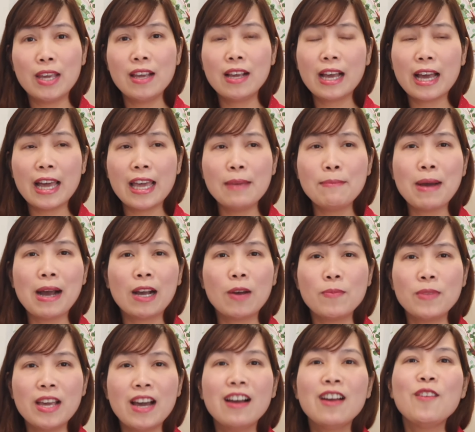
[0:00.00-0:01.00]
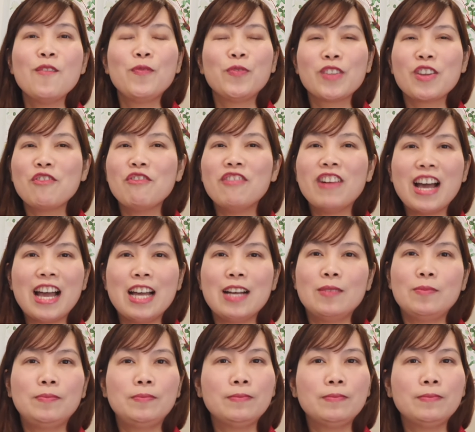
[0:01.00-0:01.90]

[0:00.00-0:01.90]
cái bằng công dân và